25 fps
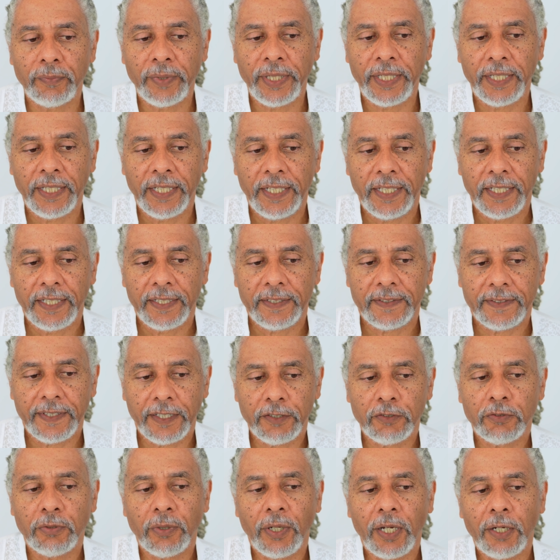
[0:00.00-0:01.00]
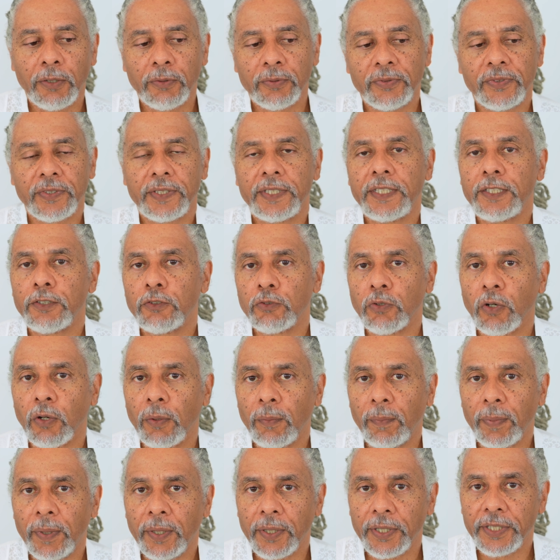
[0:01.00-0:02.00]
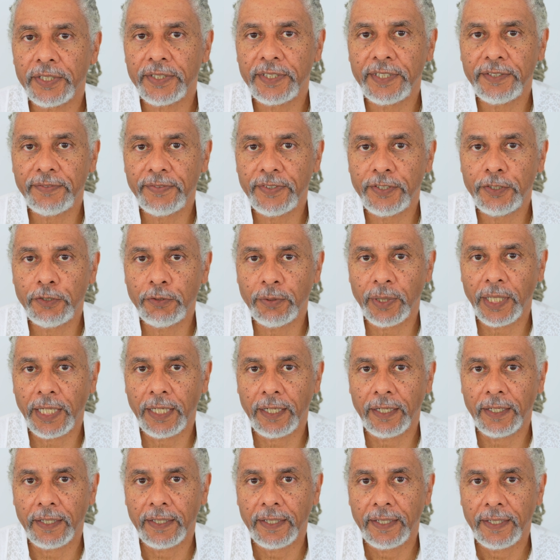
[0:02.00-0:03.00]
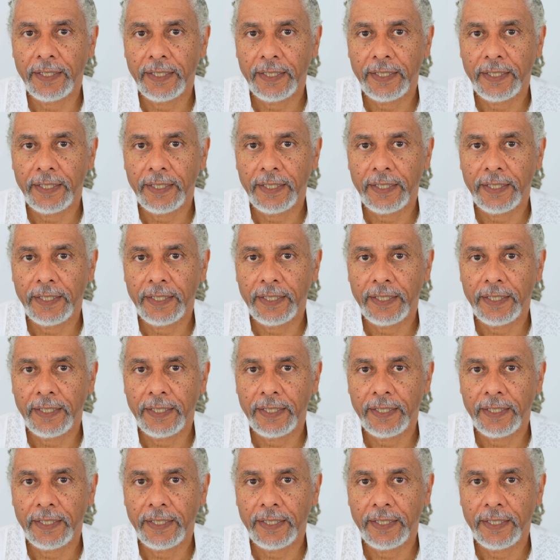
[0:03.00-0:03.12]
mais ça sera aussi sur un plan individuel.